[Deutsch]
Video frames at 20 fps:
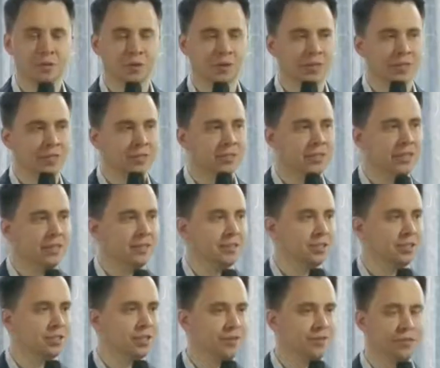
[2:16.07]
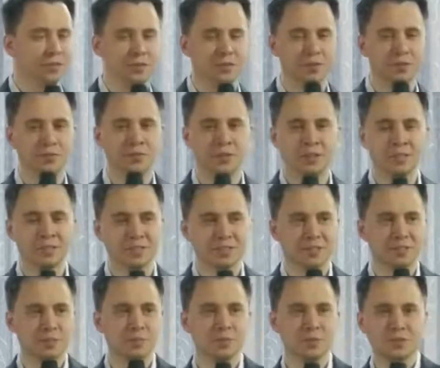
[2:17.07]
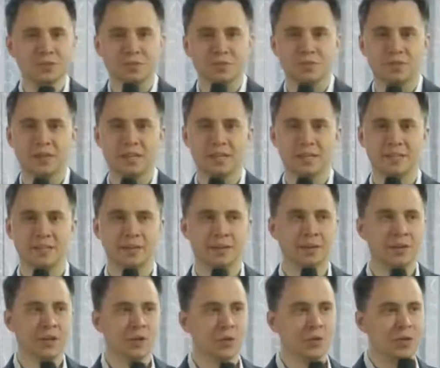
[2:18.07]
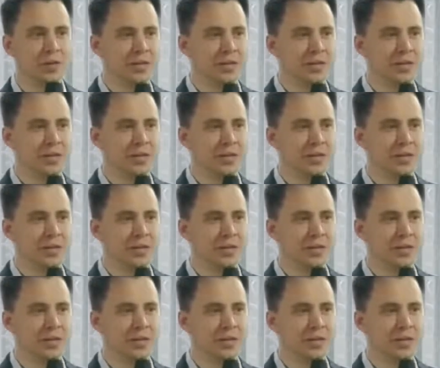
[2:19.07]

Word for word: Und Gott hat das Licht geschaffen und die Finsternis musste weichen.